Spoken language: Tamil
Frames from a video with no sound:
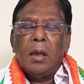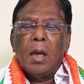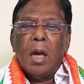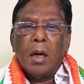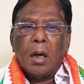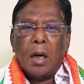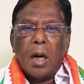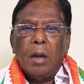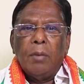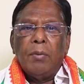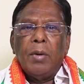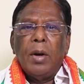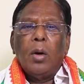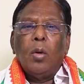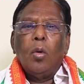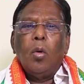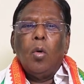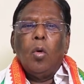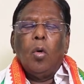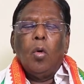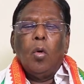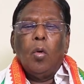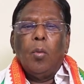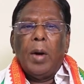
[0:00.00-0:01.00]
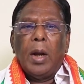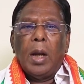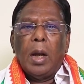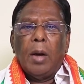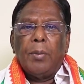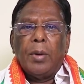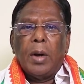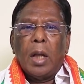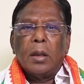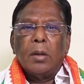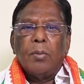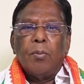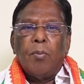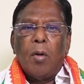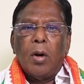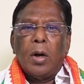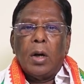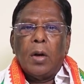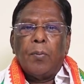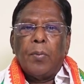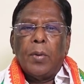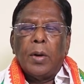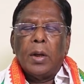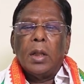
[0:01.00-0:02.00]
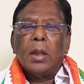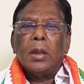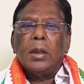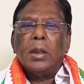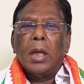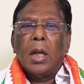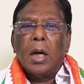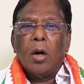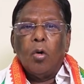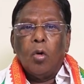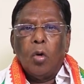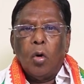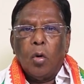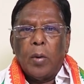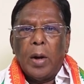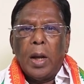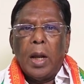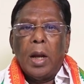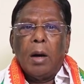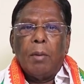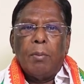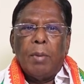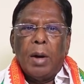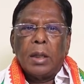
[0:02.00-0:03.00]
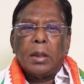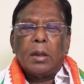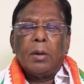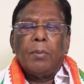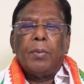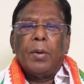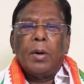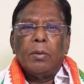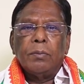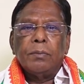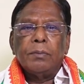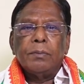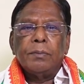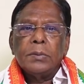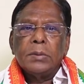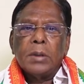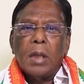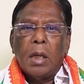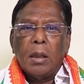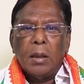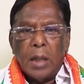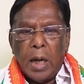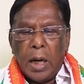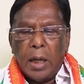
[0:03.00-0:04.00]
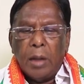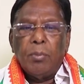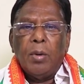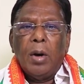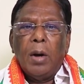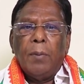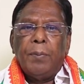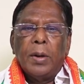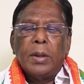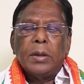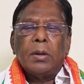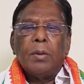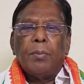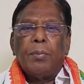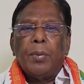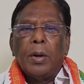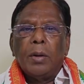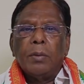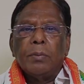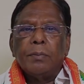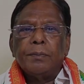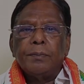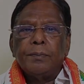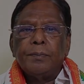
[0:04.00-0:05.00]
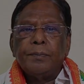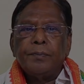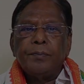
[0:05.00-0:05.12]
ஏற்கனவே நூறு ரூபாய் அபராதம் போட்டப்படுது அது இருநூறு ரூபாயாக மாற்றப்படும் அது நடைமுறைப்படுத்தப்படும்